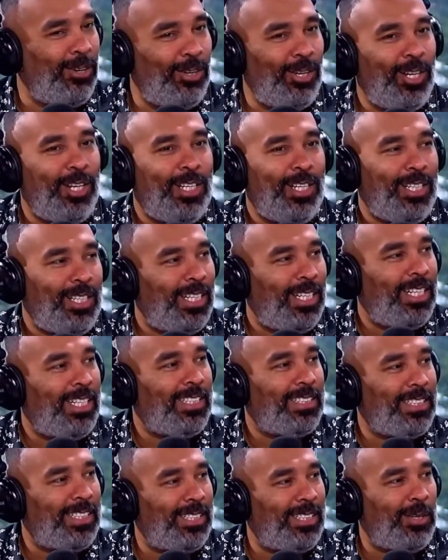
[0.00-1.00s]

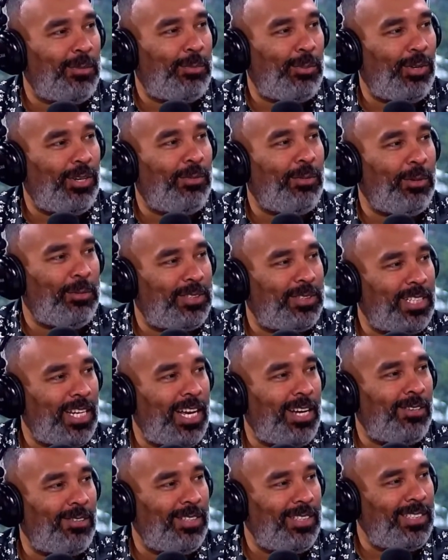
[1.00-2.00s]
después
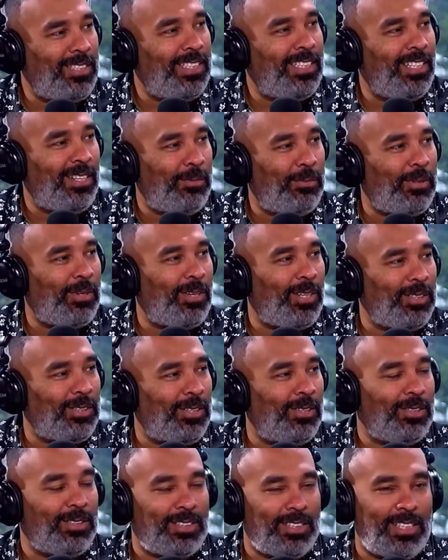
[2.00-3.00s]
el Baby y después
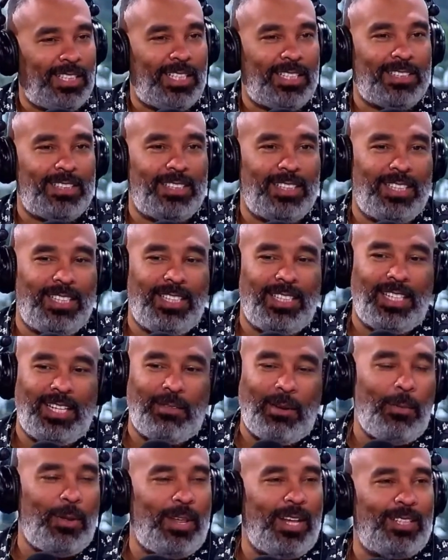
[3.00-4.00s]
cuando, sí, así le
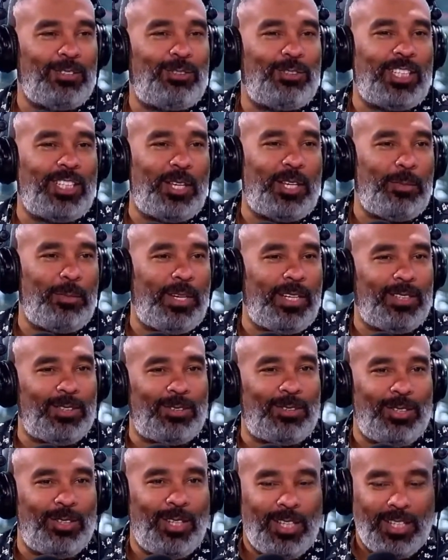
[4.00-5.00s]
vamos a dar su
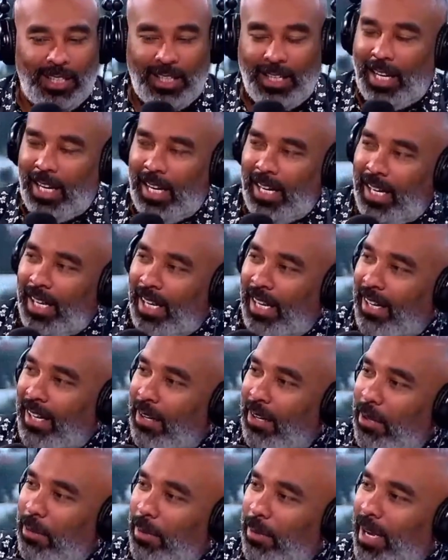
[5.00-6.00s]
seguimiento.
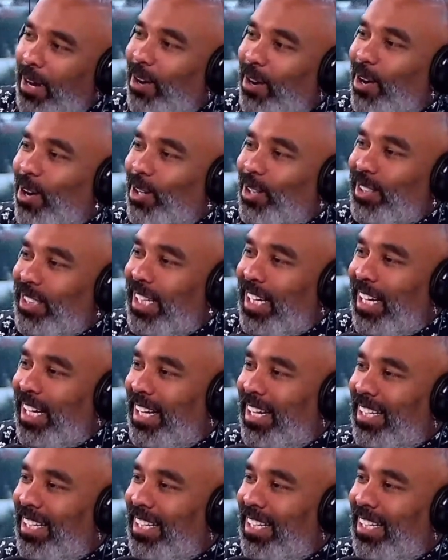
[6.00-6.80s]
Eh, Begoña.